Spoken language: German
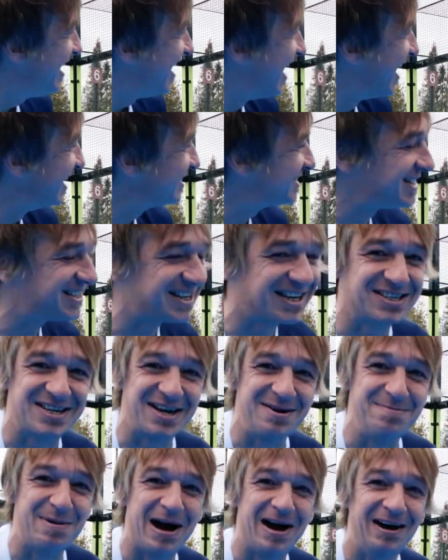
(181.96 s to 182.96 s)
Er hat sich das
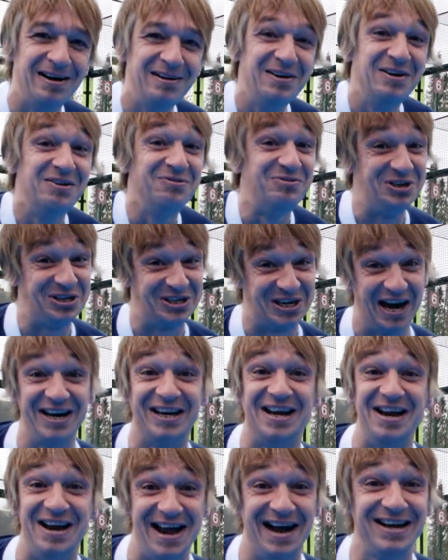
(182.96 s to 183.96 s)
Thema, wie ich
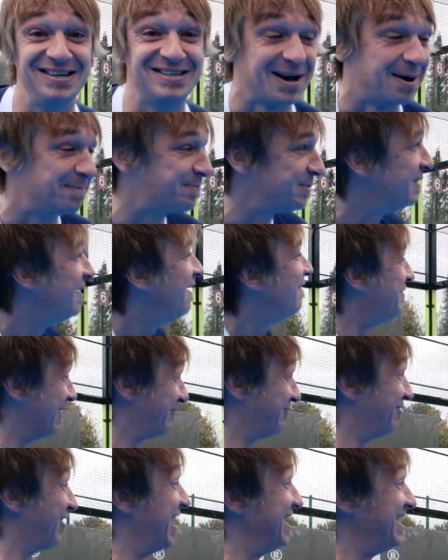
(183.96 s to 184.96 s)
gerade gelernt habe,
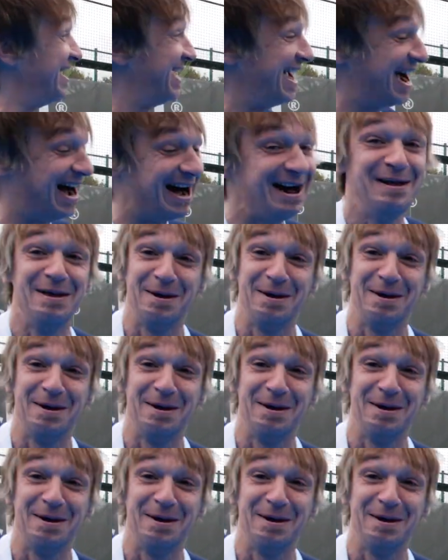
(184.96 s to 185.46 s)
der feine Herr,